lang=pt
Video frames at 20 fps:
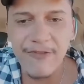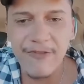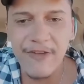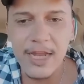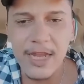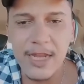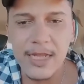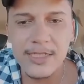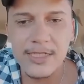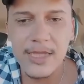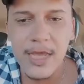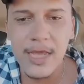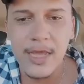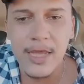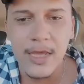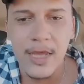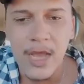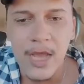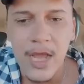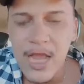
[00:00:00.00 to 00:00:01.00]
Uma
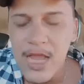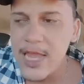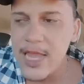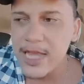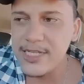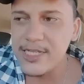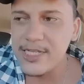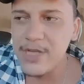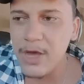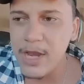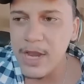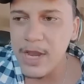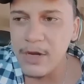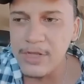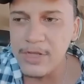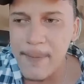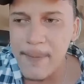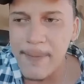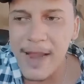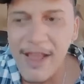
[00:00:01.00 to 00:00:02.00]
família perdeu a fonte de
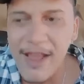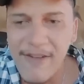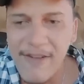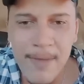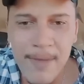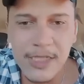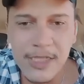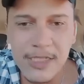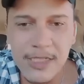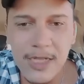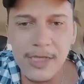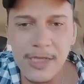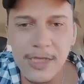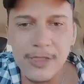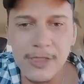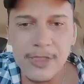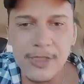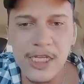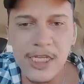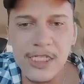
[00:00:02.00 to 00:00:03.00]
renda, Fernanda
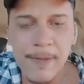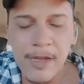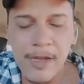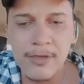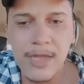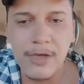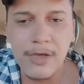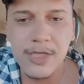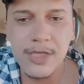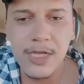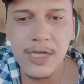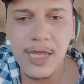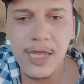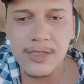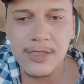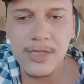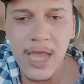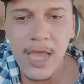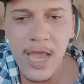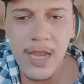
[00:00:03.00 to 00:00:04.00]
Sen. E a senhora
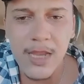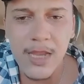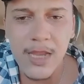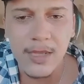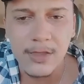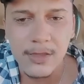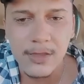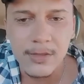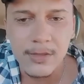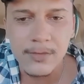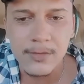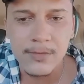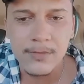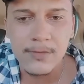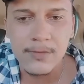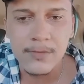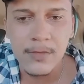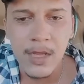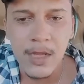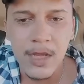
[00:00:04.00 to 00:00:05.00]
luta bravamente na
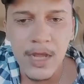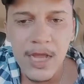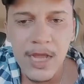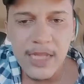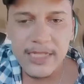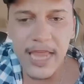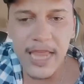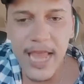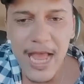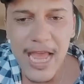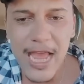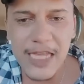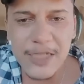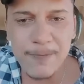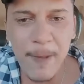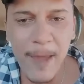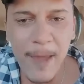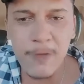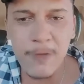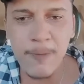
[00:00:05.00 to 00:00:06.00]
justiça para me dar os
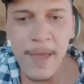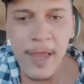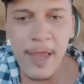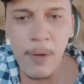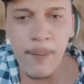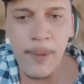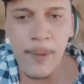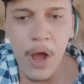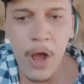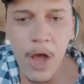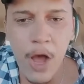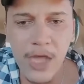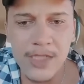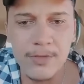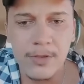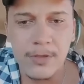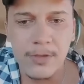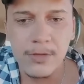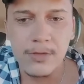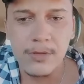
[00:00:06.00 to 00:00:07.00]
direitos dele.
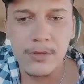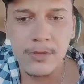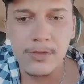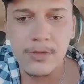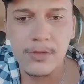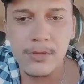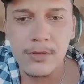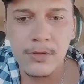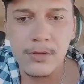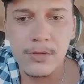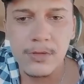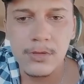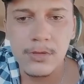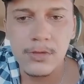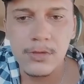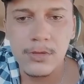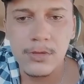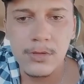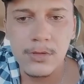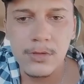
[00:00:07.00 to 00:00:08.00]
Tenha
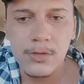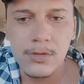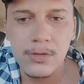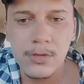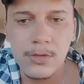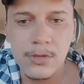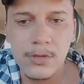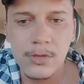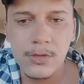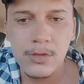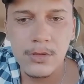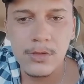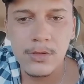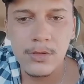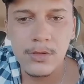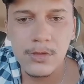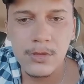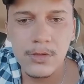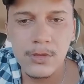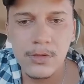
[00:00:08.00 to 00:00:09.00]
respeito pelo
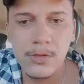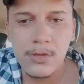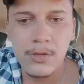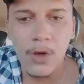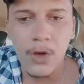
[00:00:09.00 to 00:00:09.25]
próximo.